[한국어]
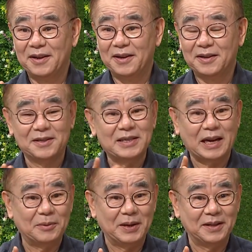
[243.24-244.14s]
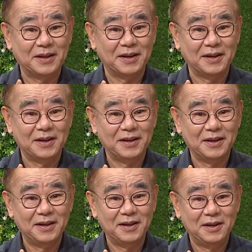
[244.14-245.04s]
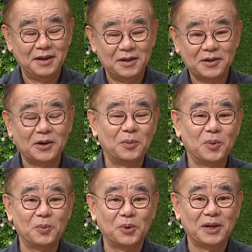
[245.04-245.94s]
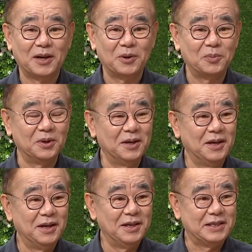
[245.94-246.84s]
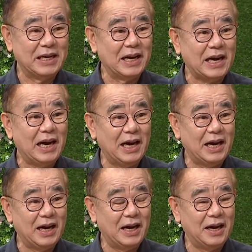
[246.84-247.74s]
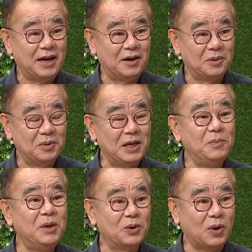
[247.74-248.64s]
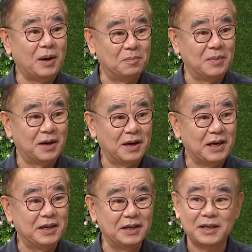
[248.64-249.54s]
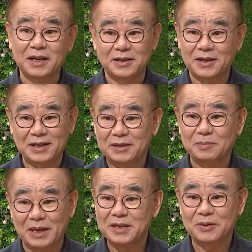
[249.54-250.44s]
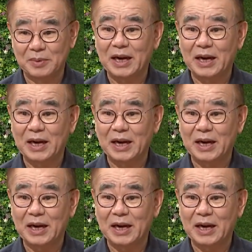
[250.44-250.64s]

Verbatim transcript: 네. 그 사람한테. 음. 네. 그러면 뭐냐 그러면 제가 어, 임의로 한 말, 하나님께서 하신 말씀이